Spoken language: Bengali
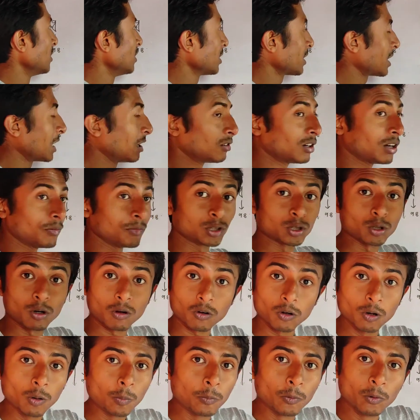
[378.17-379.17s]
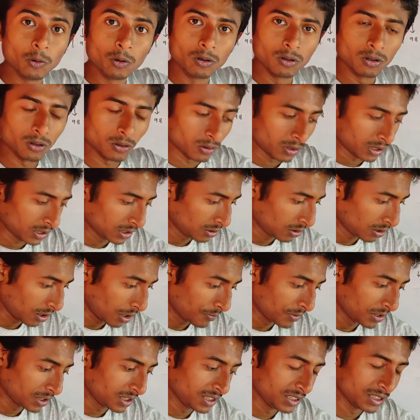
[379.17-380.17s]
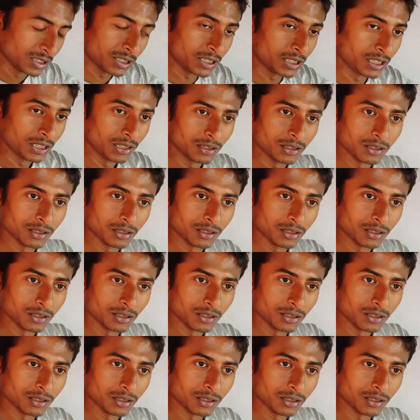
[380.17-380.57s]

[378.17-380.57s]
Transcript: কারণ আমি তরল পূর্ণ করে আমি দিয়েছি